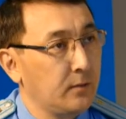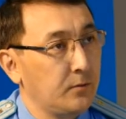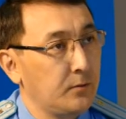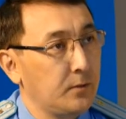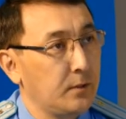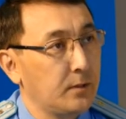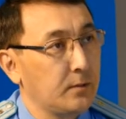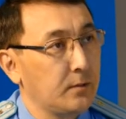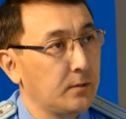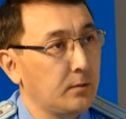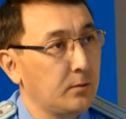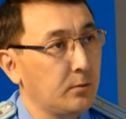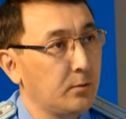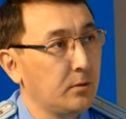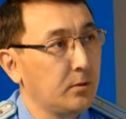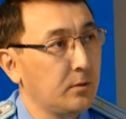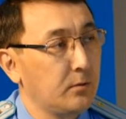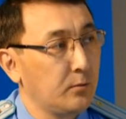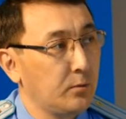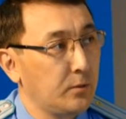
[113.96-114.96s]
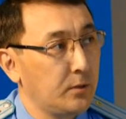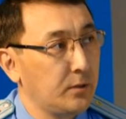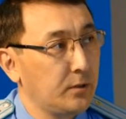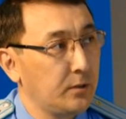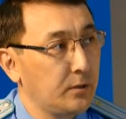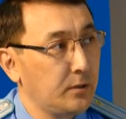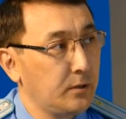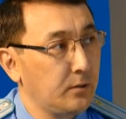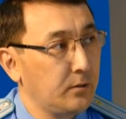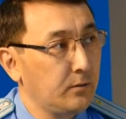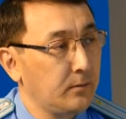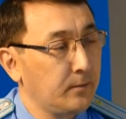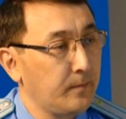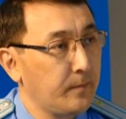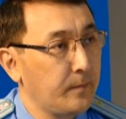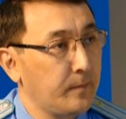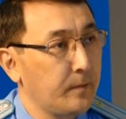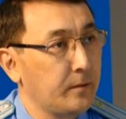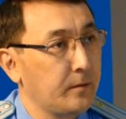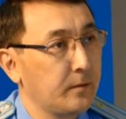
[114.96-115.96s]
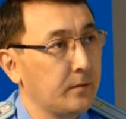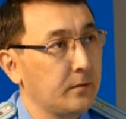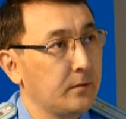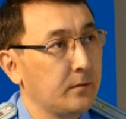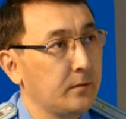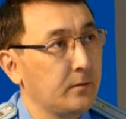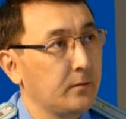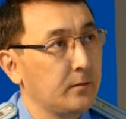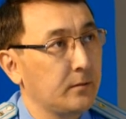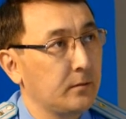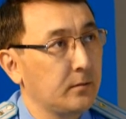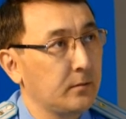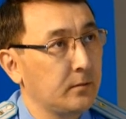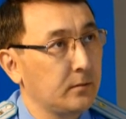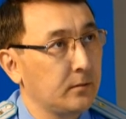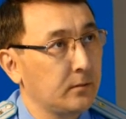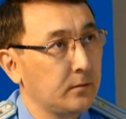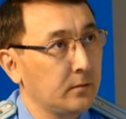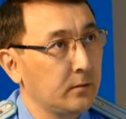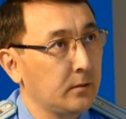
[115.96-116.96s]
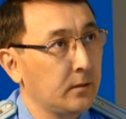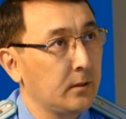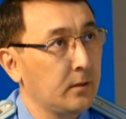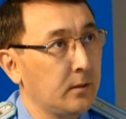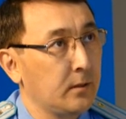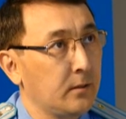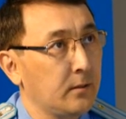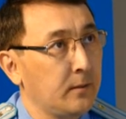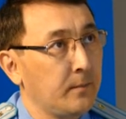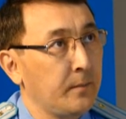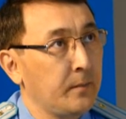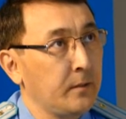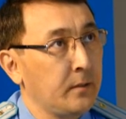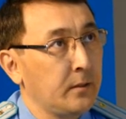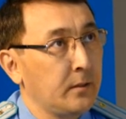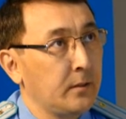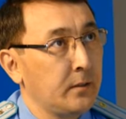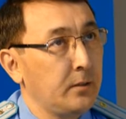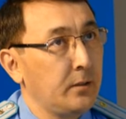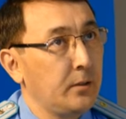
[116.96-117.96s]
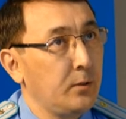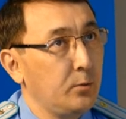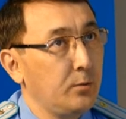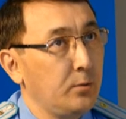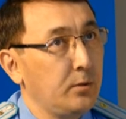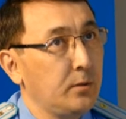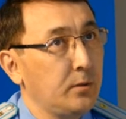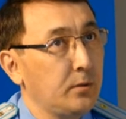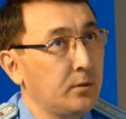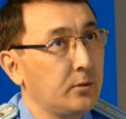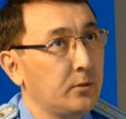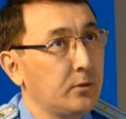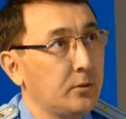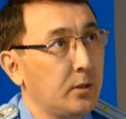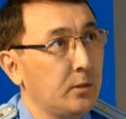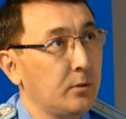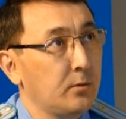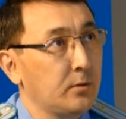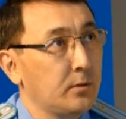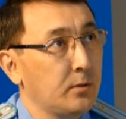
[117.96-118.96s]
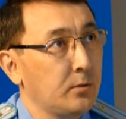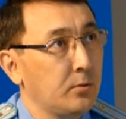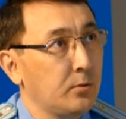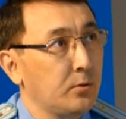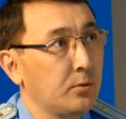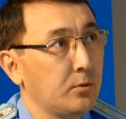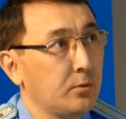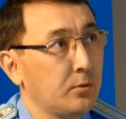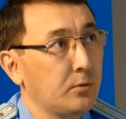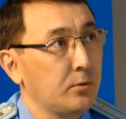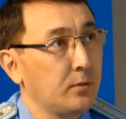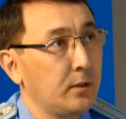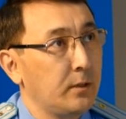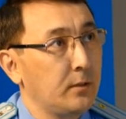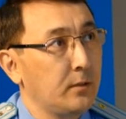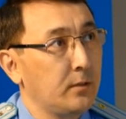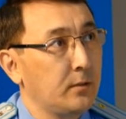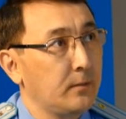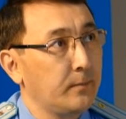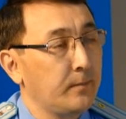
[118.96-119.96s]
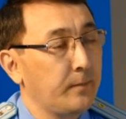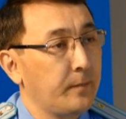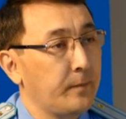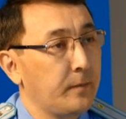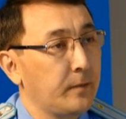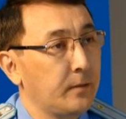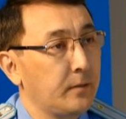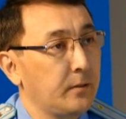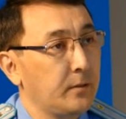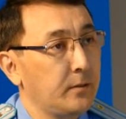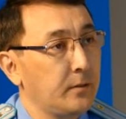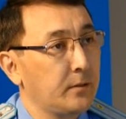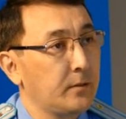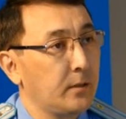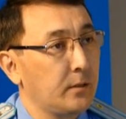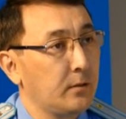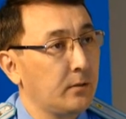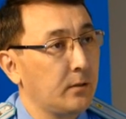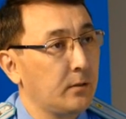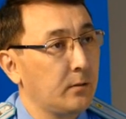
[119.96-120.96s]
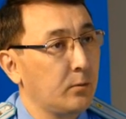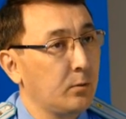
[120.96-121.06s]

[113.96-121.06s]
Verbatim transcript: в частности органы внутренних дел, на, где люди жалуются на то, что они Э, не знают о